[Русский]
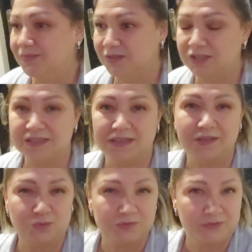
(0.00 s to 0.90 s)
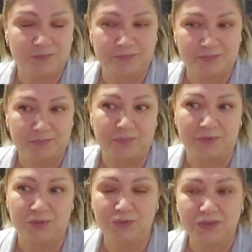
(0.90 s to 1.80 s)
Сейчас или кофе
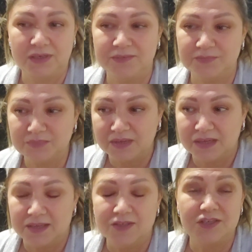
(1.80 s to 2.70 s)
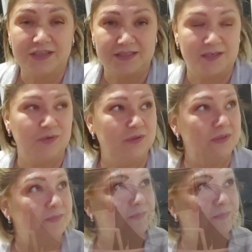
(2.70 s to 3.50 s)
попью, или чай зеленый.